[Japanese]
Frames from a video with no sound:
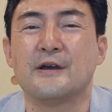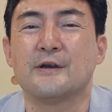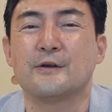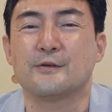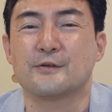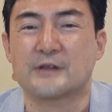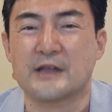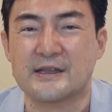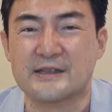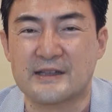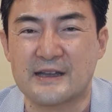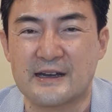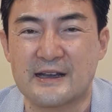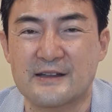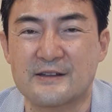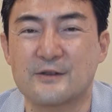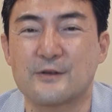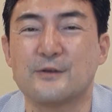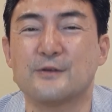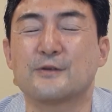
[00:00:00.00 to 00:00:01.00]
歌ったら
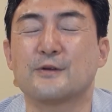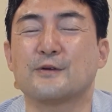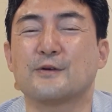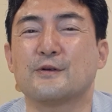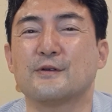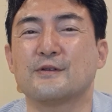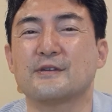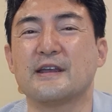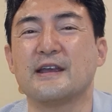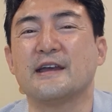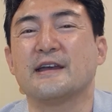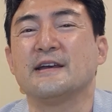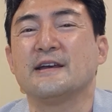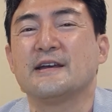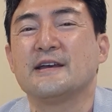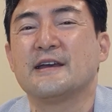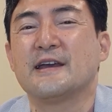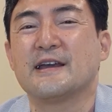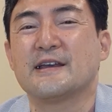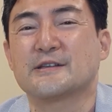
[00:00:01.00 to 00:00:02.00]
というところで、
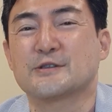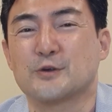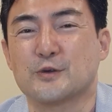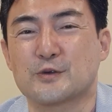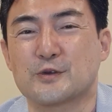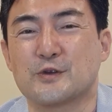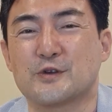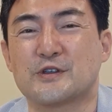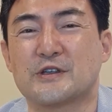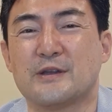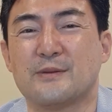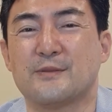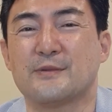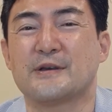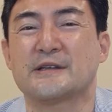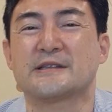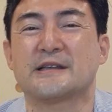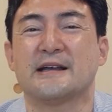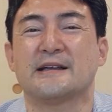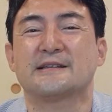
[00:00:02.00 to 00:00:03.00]
え想像してみ
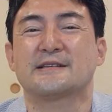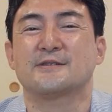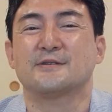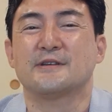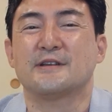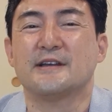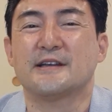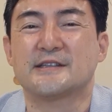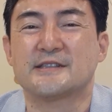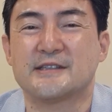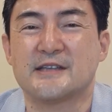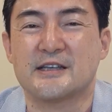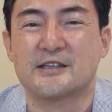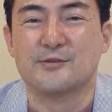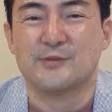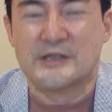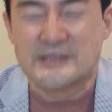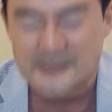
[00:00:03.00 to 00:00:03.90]
ましたそれでは失礼しま